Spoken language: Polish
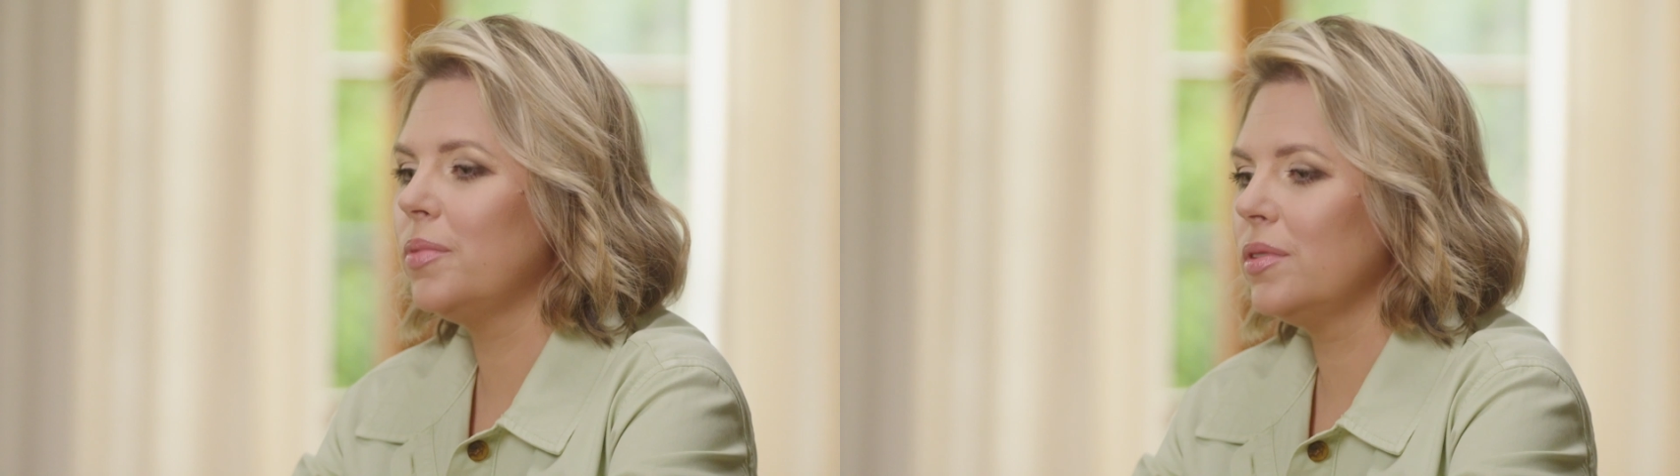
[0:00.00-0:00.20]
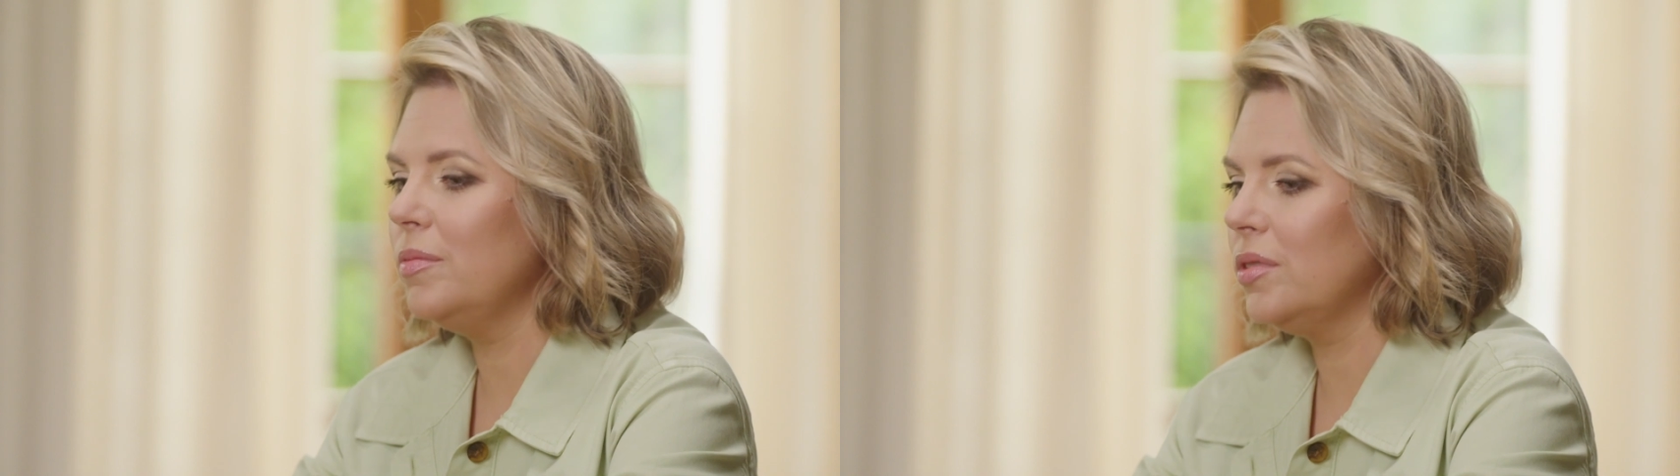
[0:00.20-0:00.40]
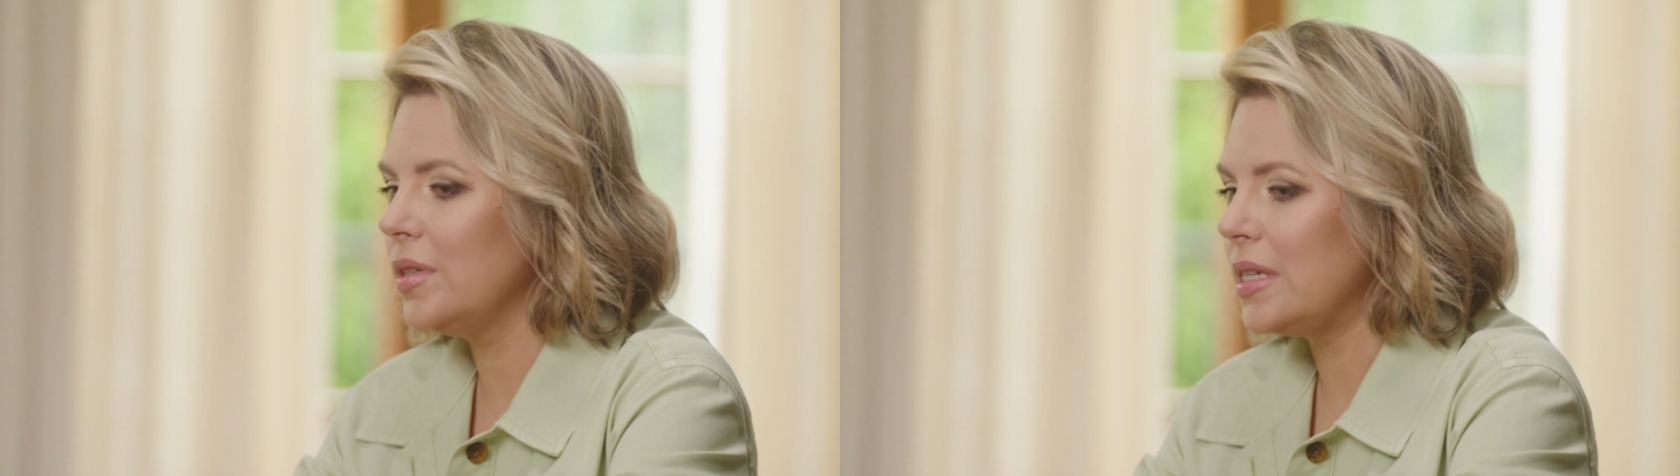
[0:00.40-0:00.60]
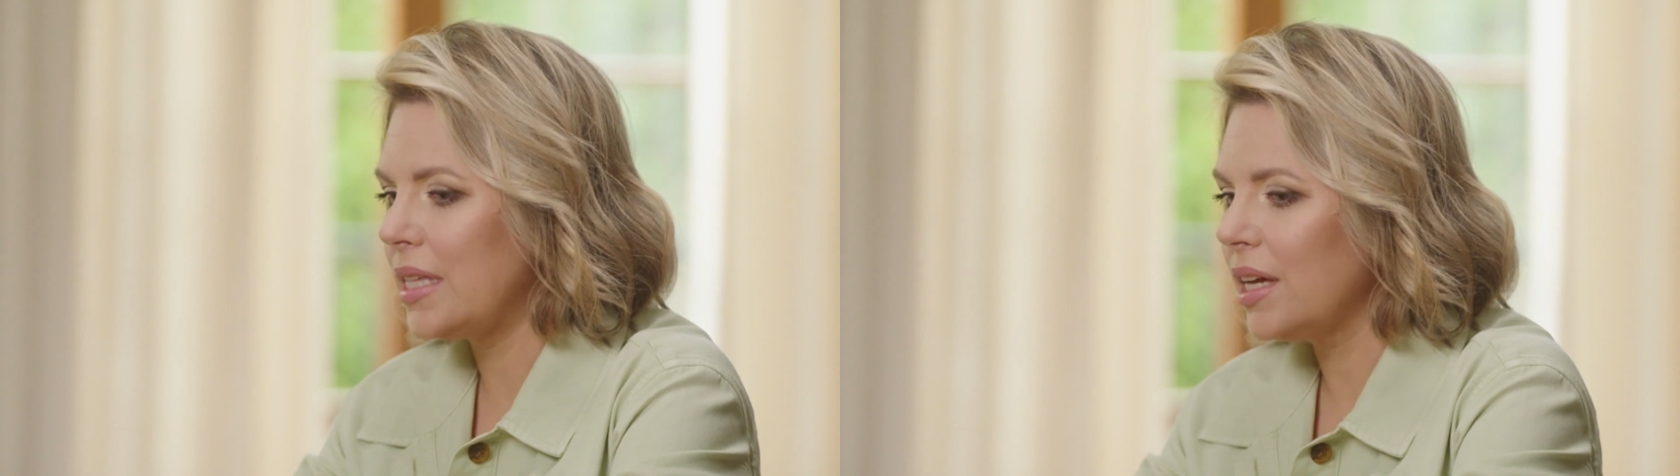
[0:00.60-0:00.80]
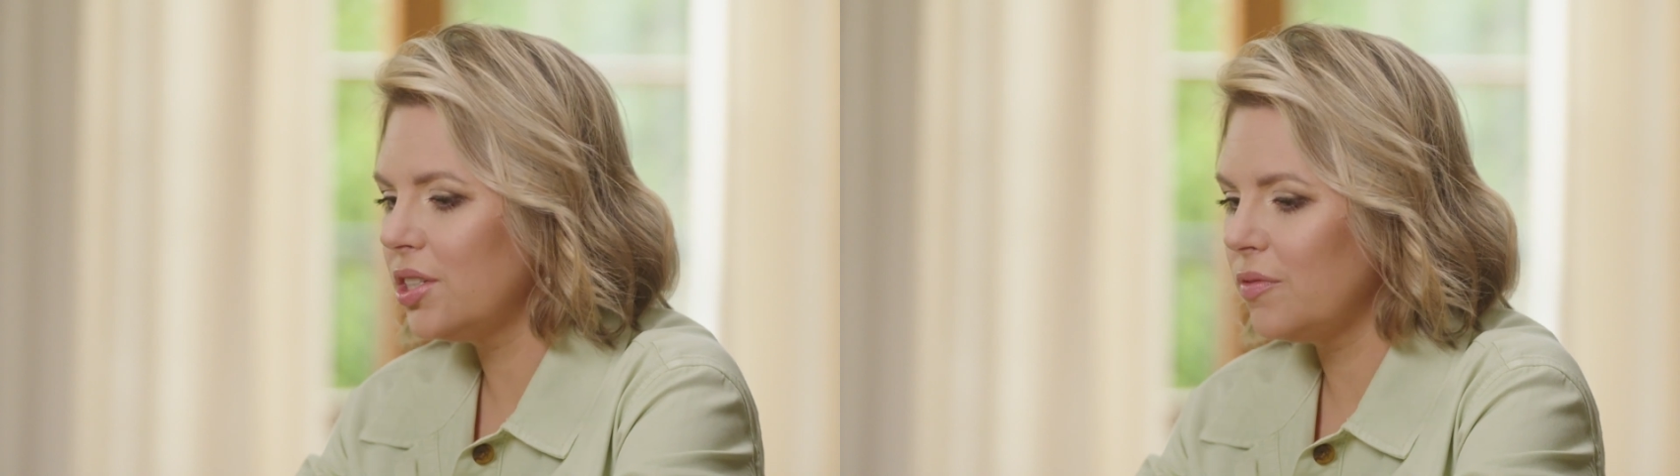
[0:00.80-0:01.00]
Podobno to
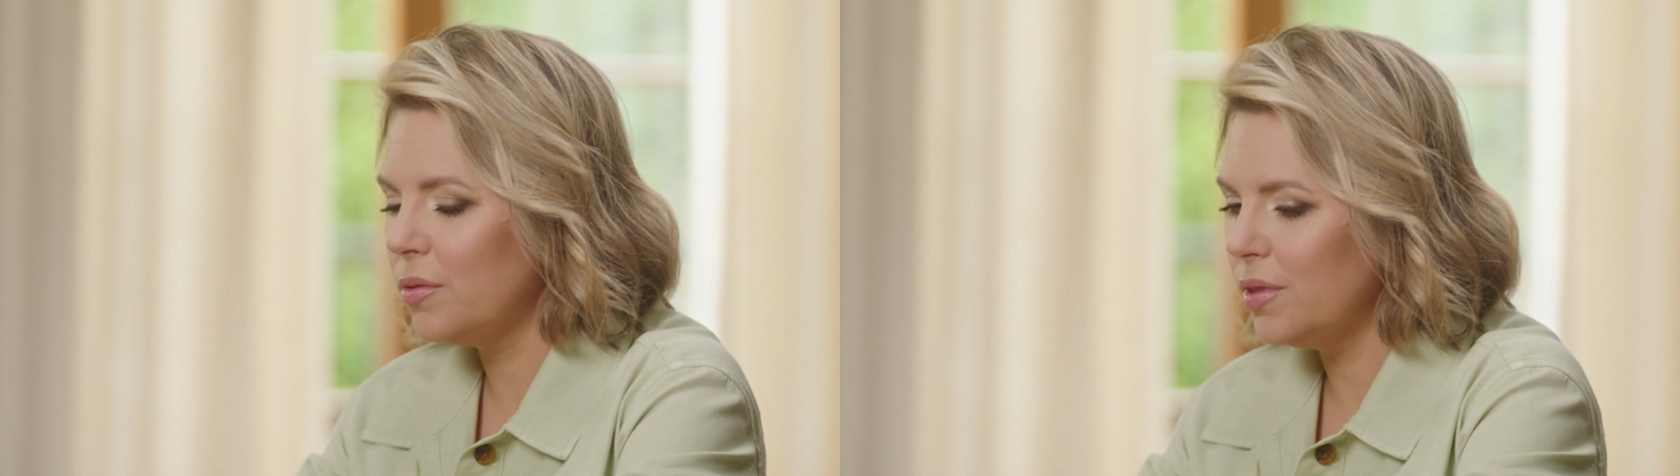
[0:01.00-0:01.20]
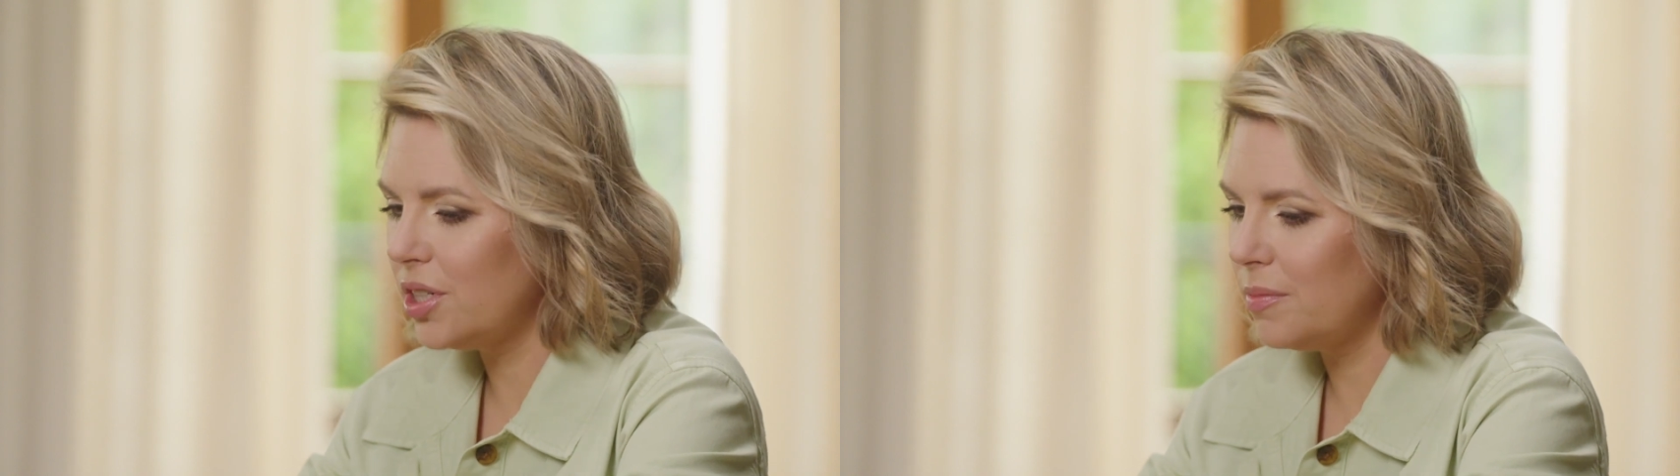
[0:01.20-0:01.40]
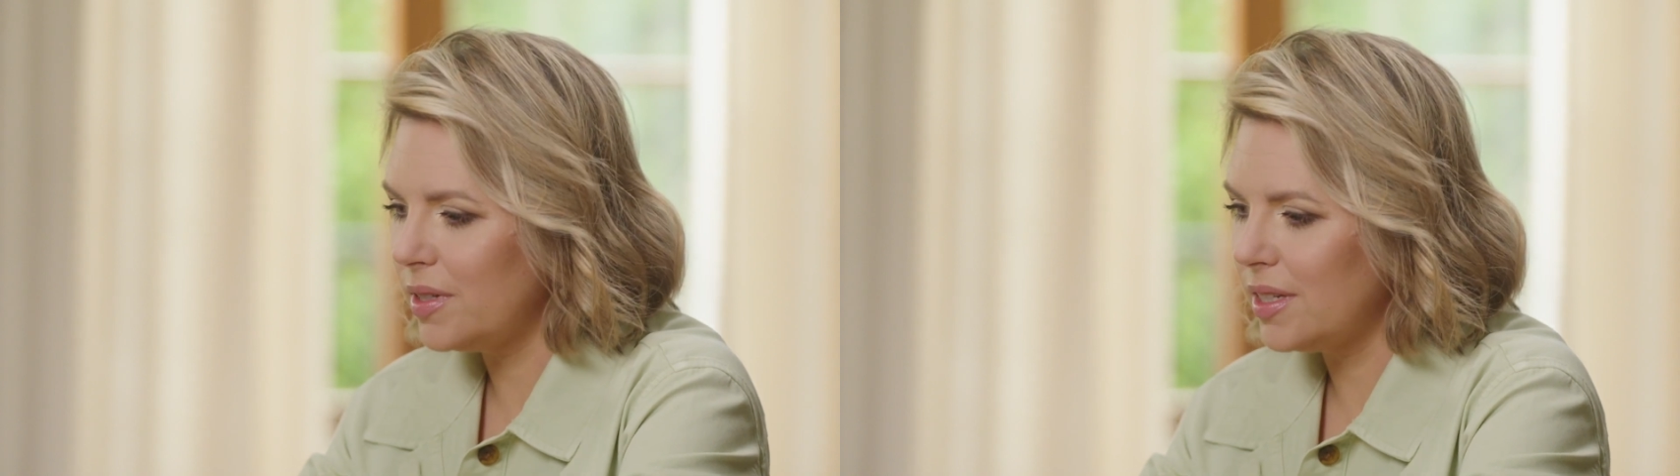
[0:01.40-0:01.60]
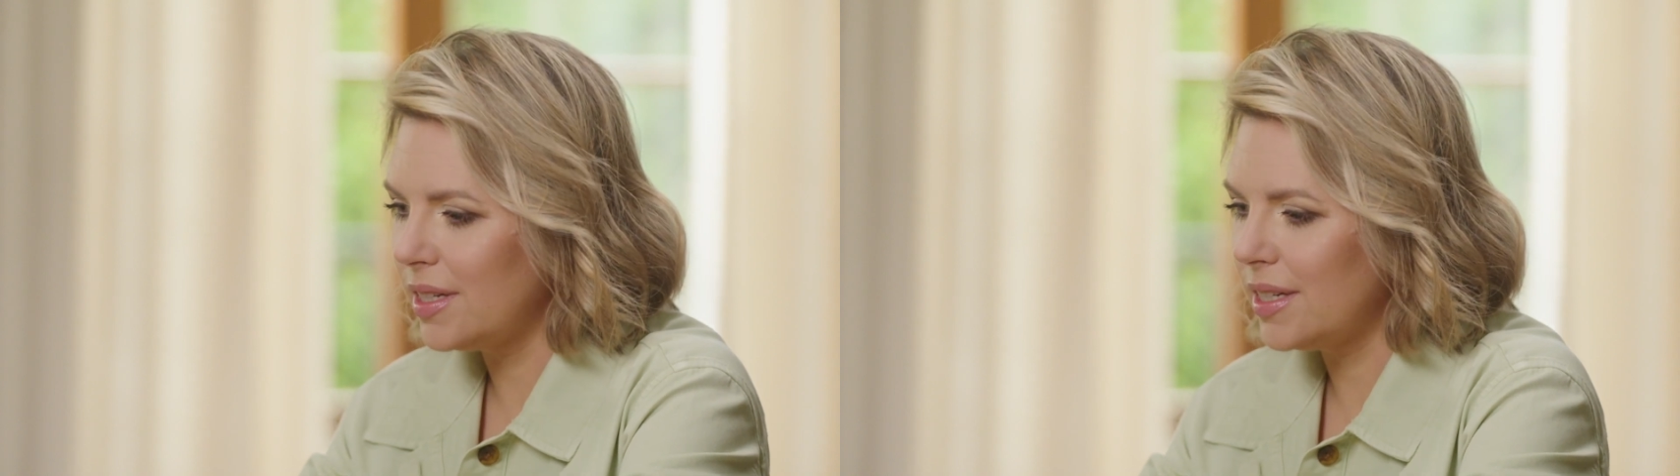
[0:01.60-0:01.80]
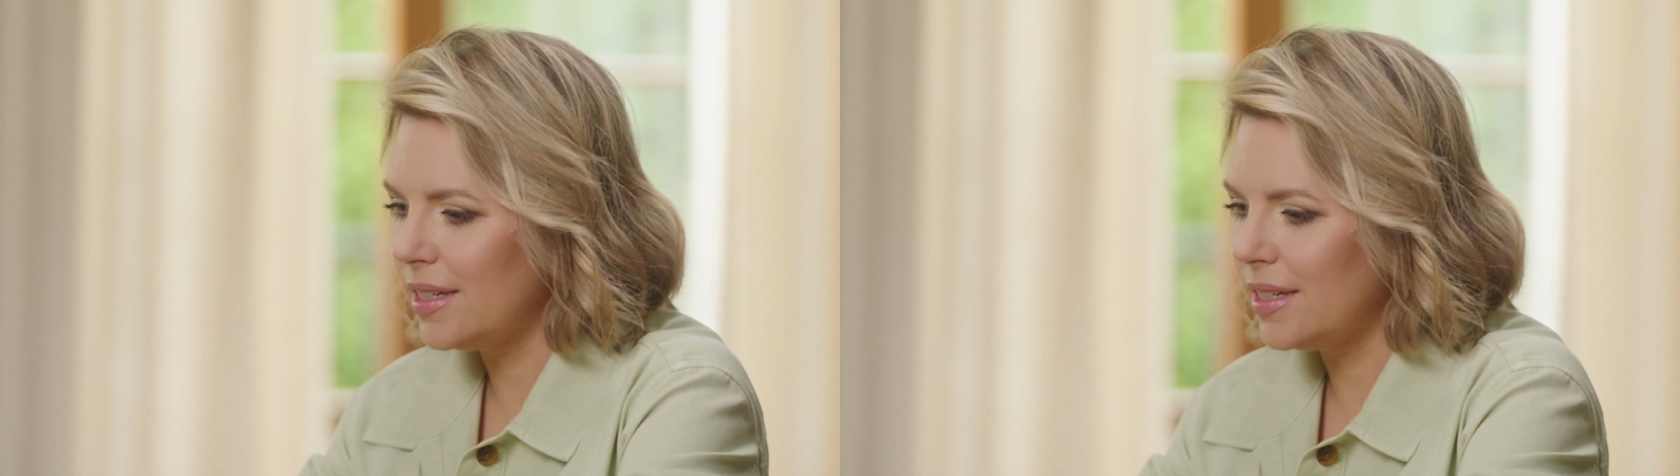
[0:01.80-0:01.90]
jest tak, że w ogóle, żeby e,